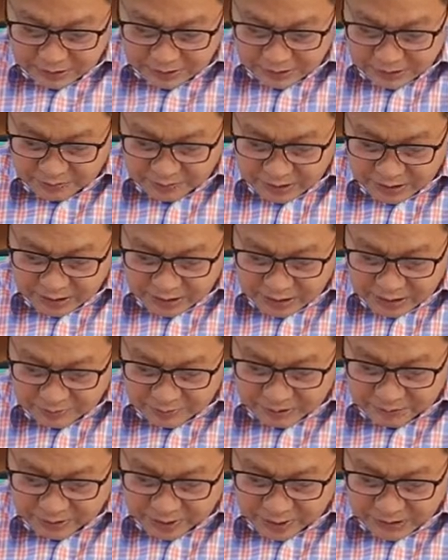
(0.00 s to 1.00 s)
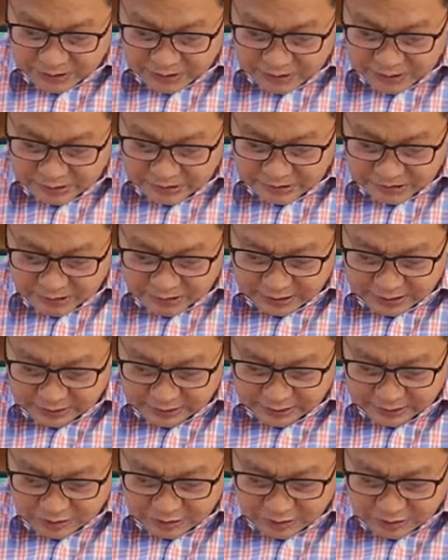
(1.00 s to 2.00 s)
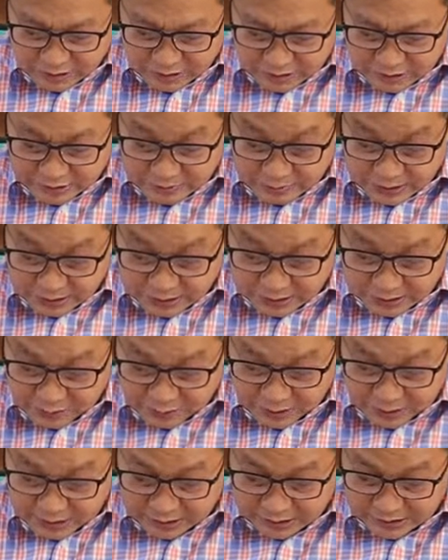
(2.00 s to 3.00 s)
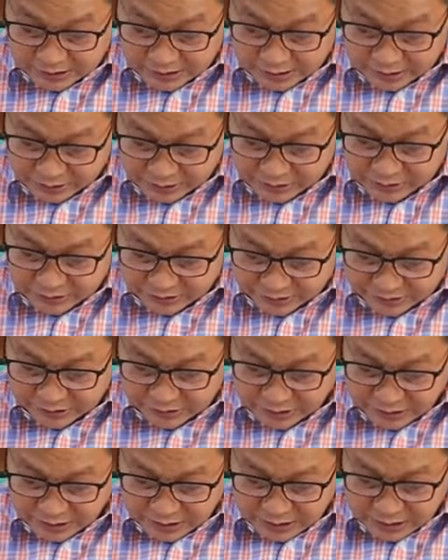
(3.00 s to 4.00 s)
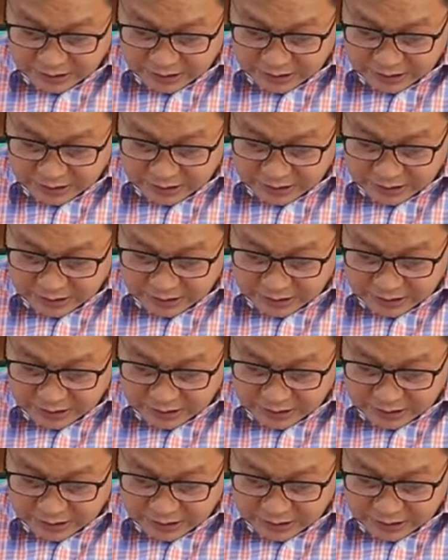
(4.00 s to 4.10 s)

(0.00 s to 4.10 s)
Sa mga kababayan, sa lahat ng oras, magtiwala sa Diyos